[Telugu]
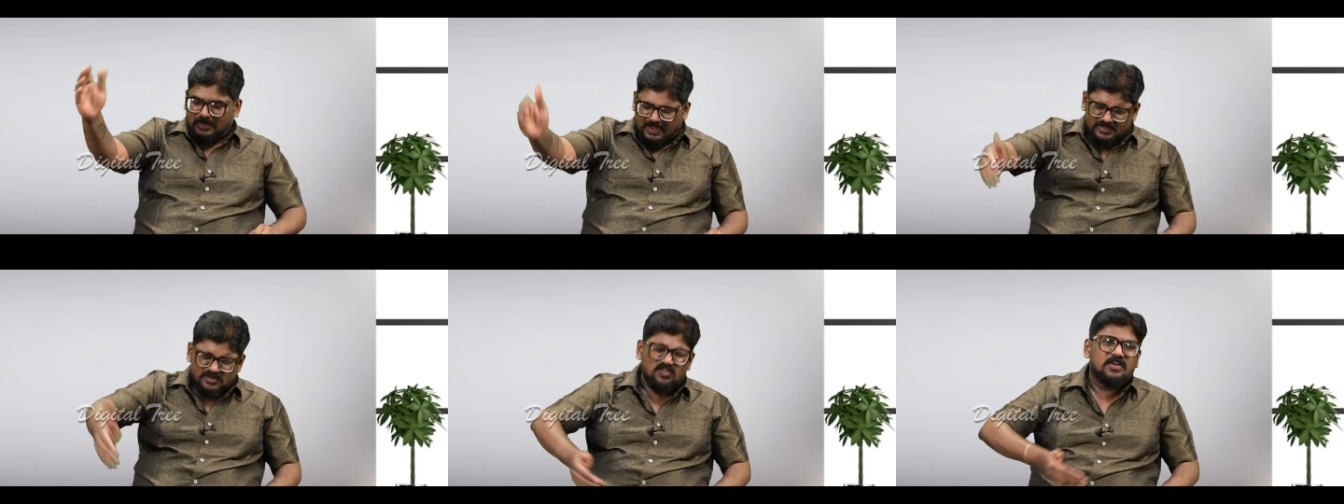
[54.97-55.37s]

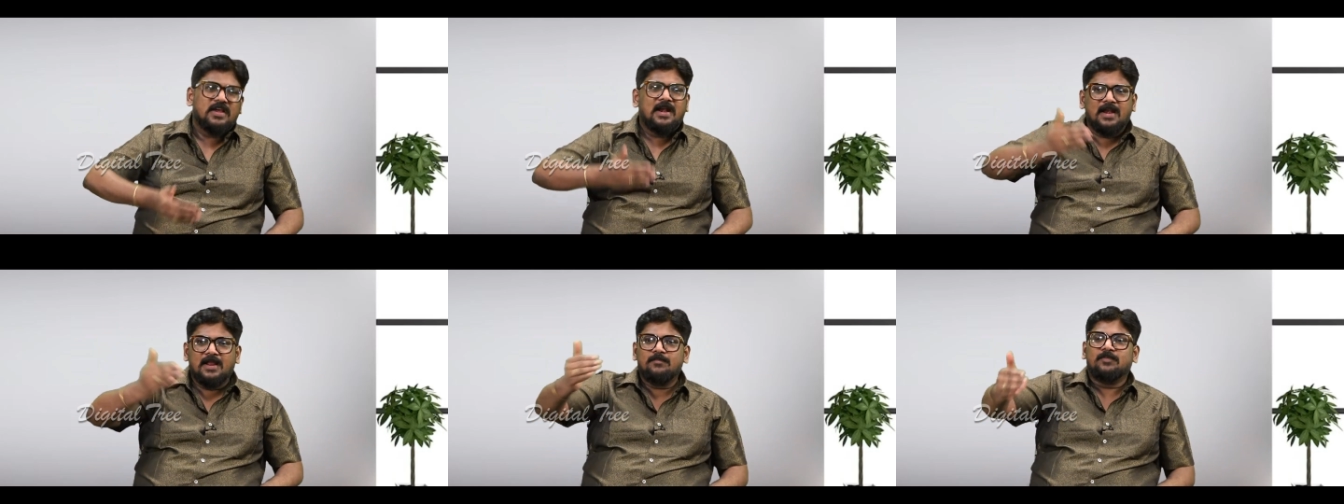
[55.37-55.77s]
కథలోకి
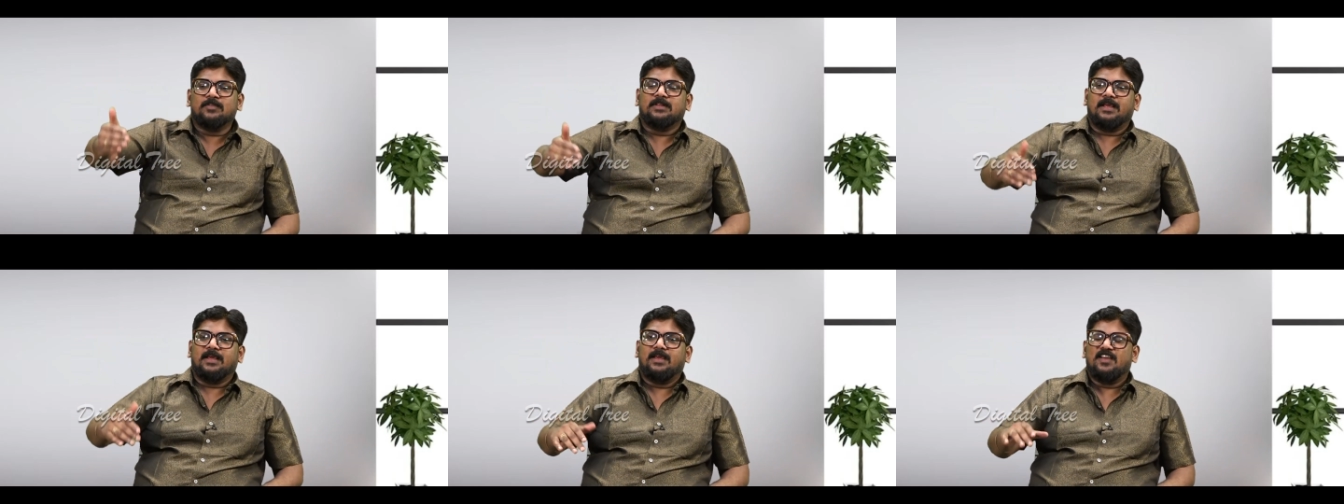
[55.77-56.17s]
వెళ్ళే
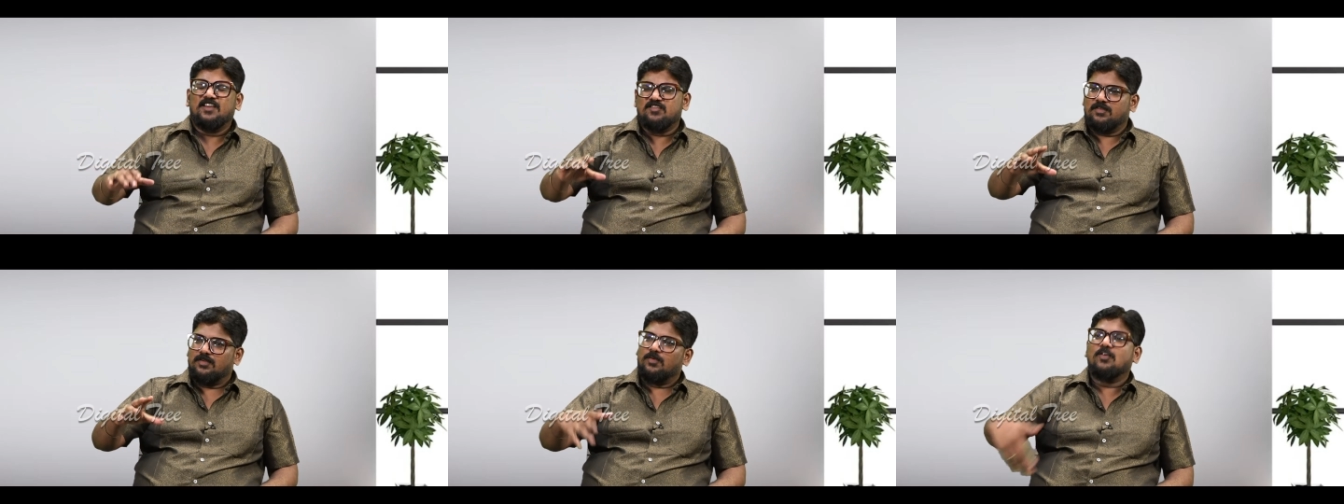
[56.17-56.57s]
ముందే
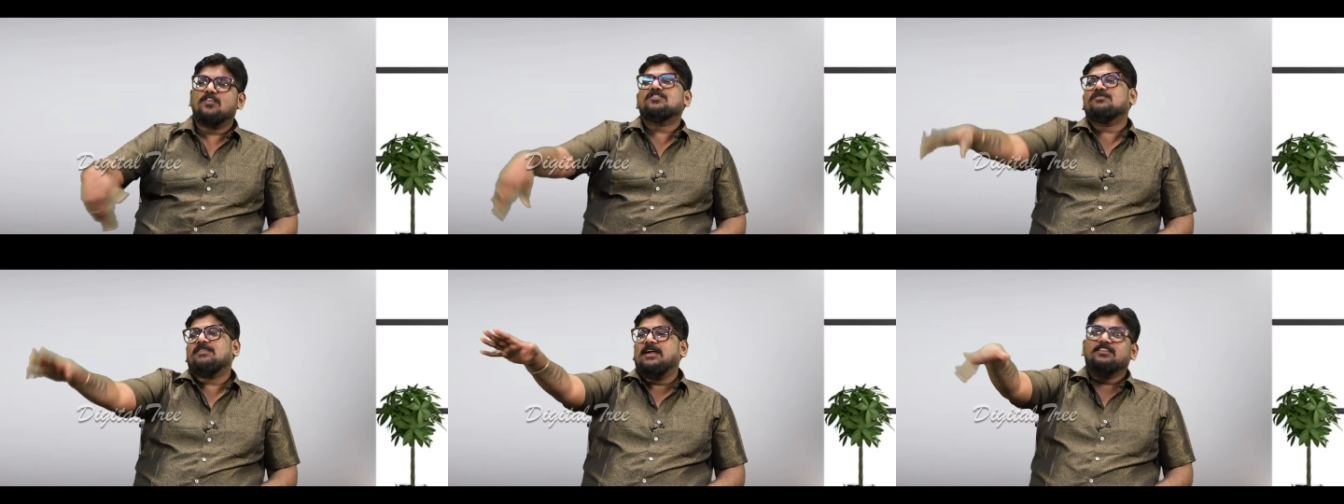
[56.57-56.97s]

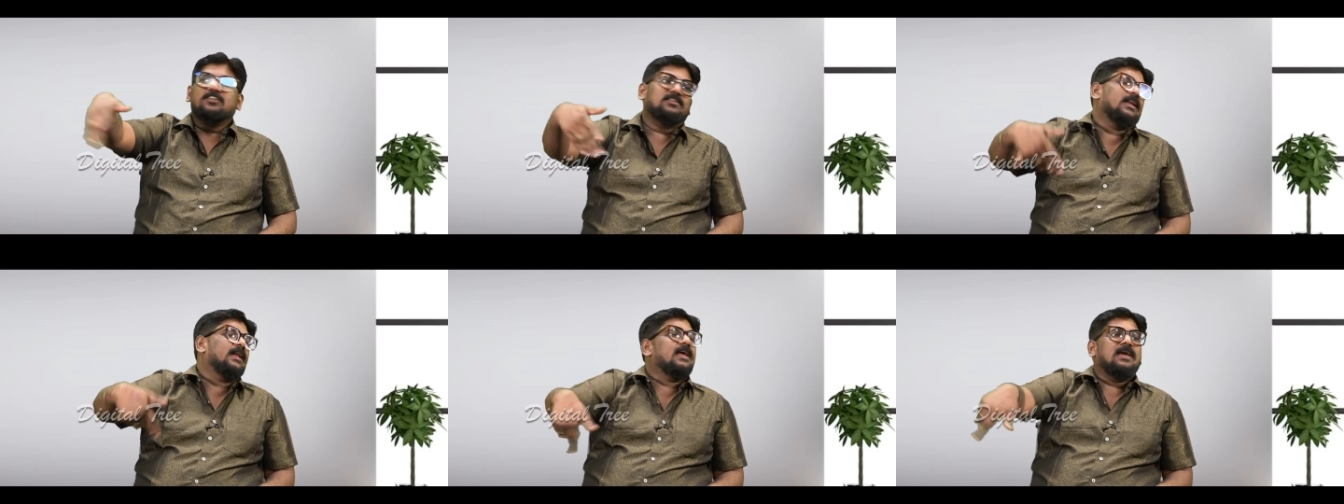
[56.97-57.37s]
రోజు వాడితో
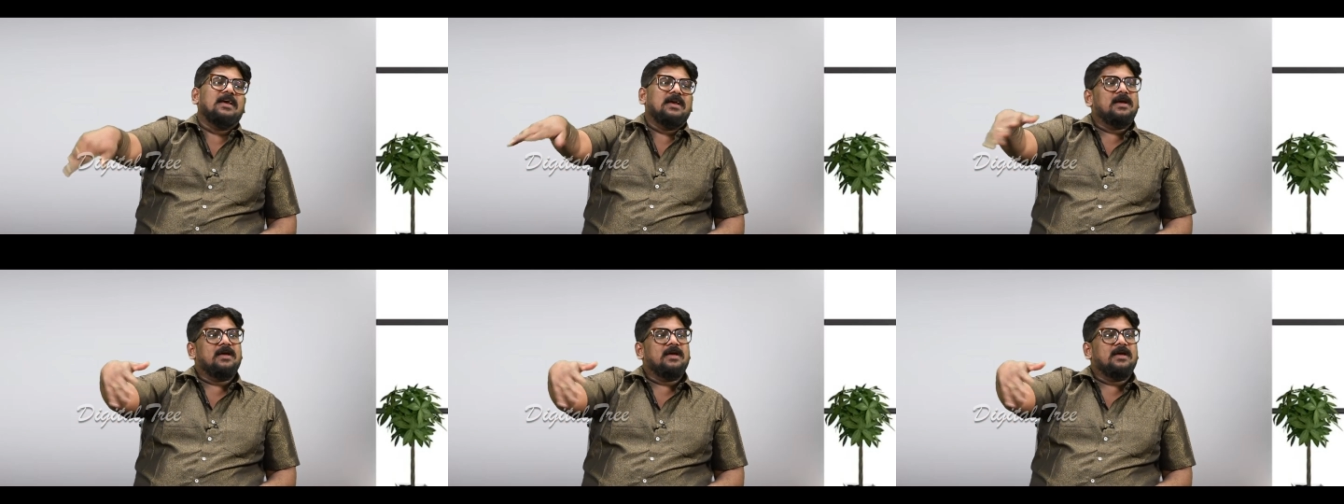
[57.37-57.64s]
తిరిగే